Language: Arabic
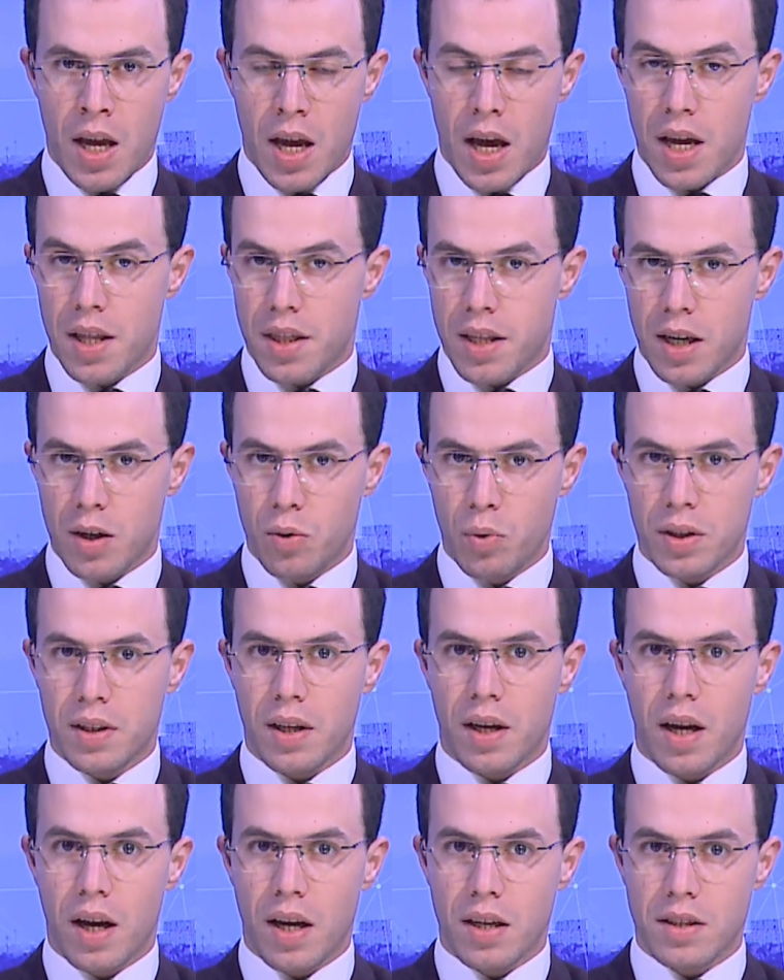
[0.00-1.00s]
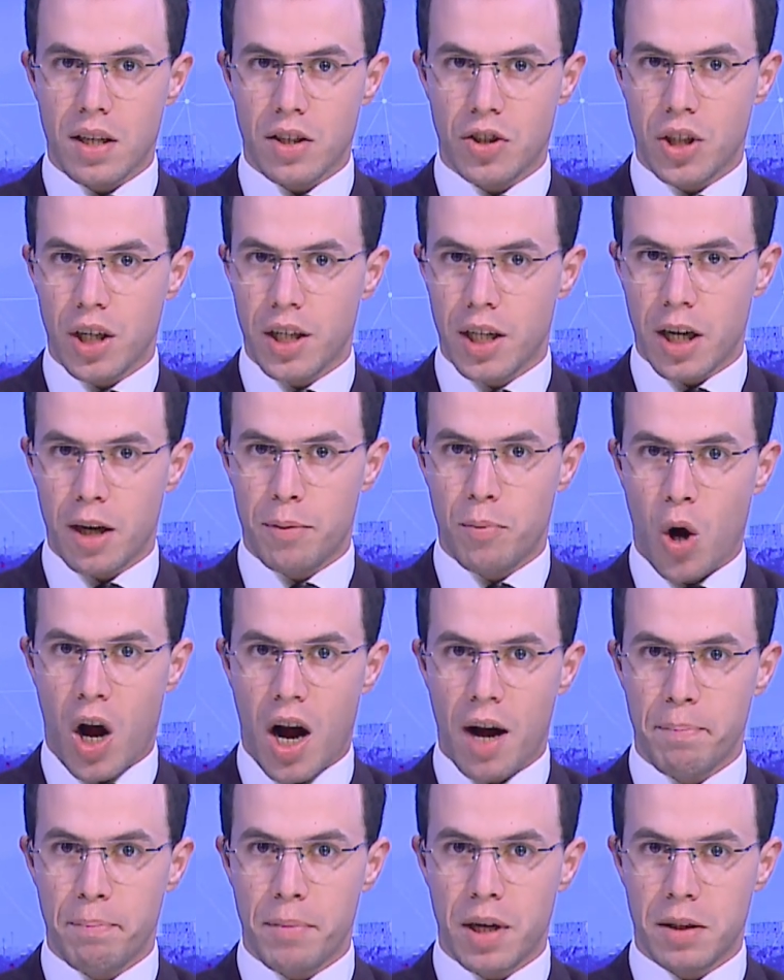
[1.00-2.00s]
هذا وترأس الشيخ
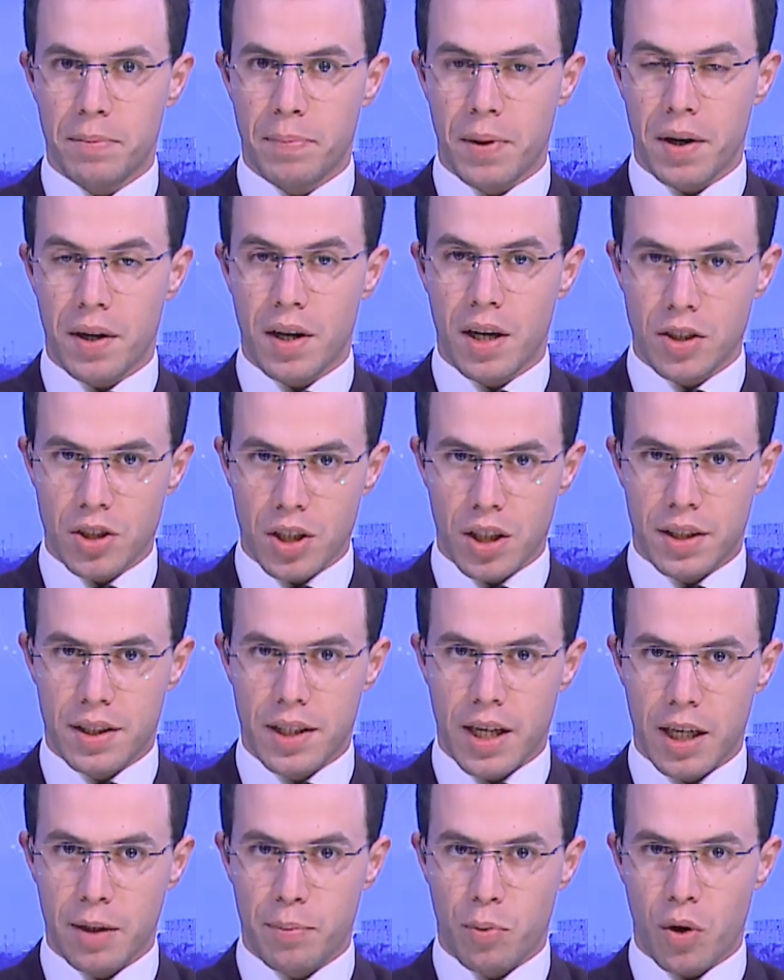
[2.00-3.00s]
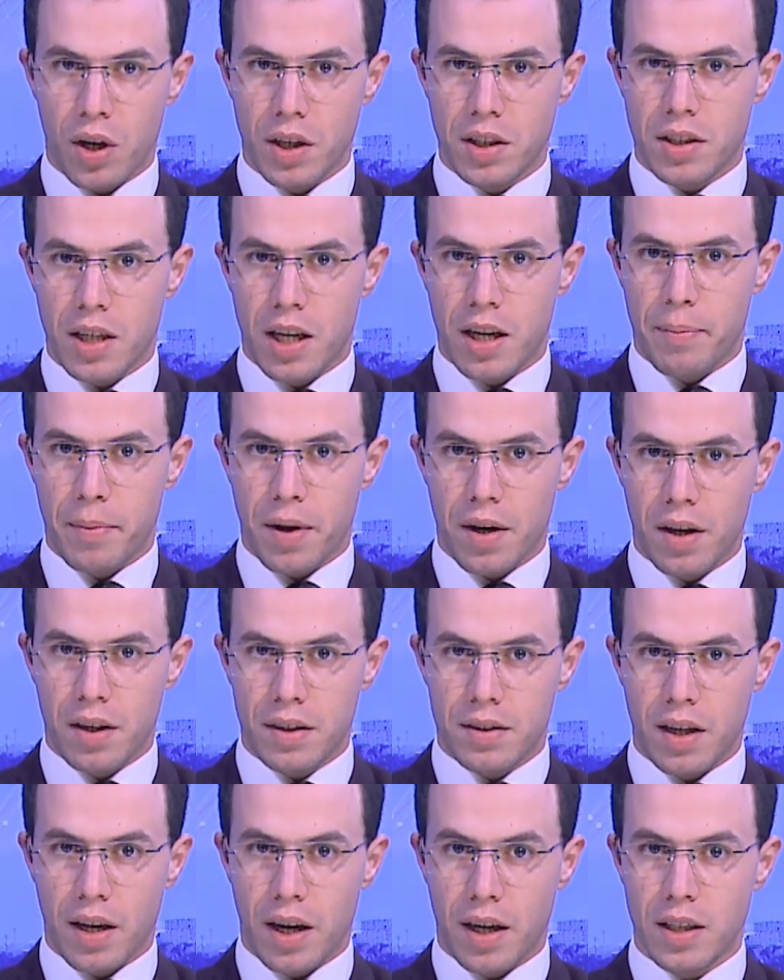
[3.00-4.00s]
محمد بن راشد نائب رئيس
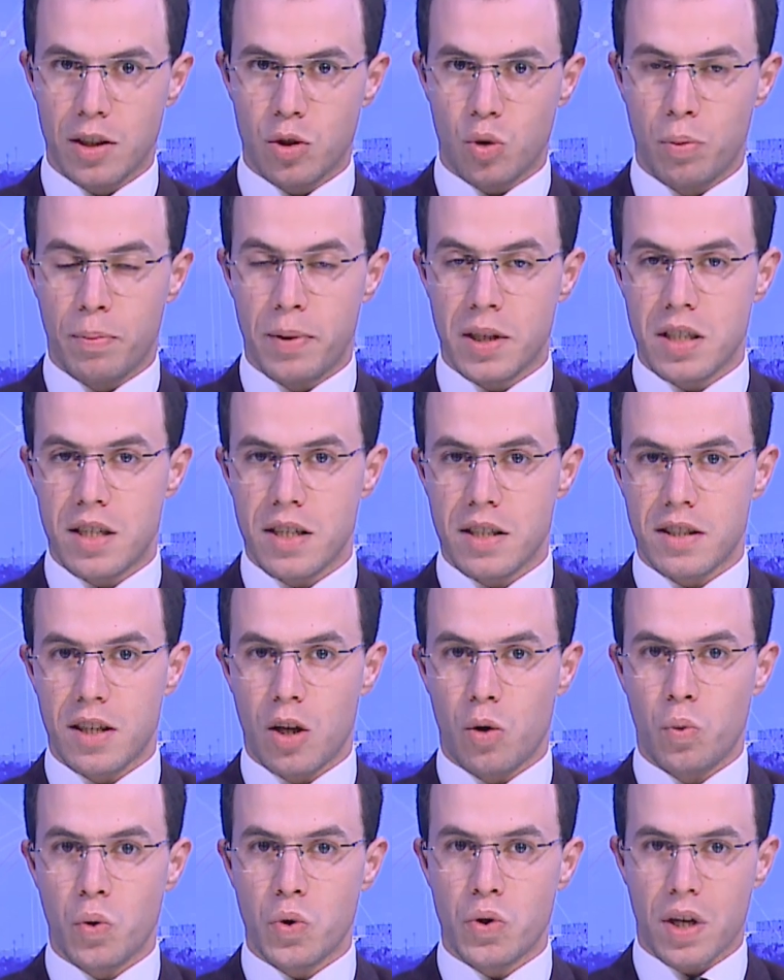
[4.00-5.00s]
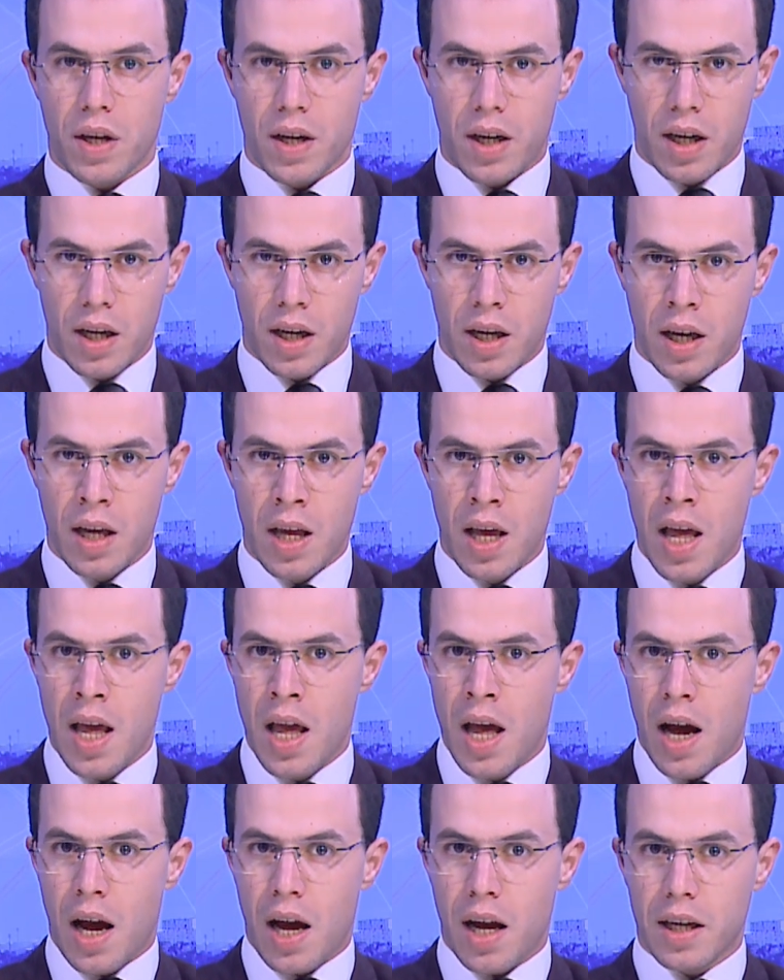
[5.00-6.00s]
الإمارات رئيس مجلس الوزراء
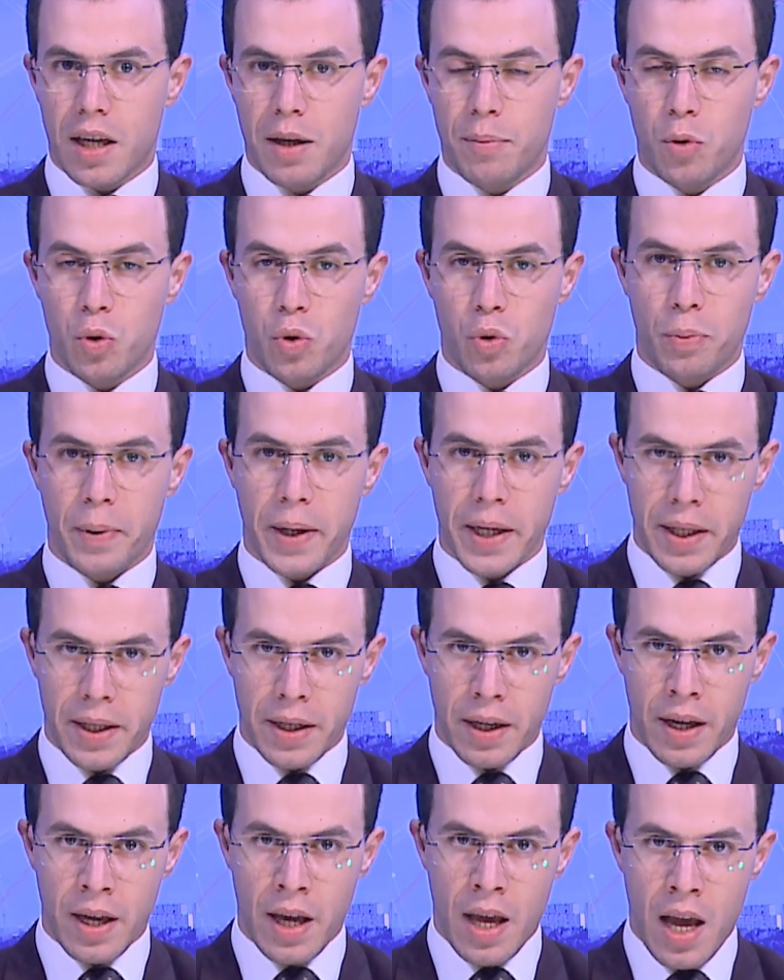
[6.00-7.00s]
حاكم دبي